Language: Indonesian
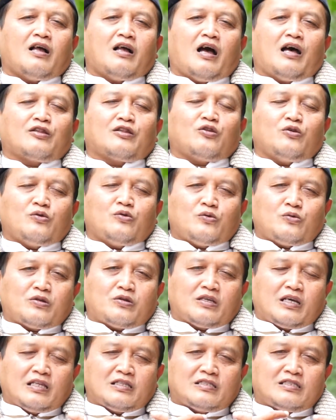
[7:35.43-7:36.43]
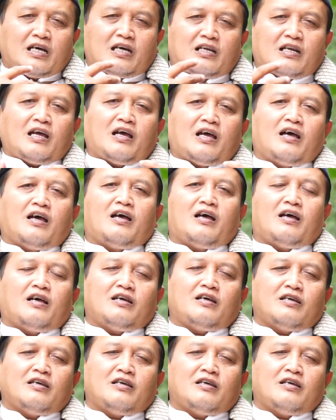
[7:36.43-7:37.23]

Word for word: atau dengan cara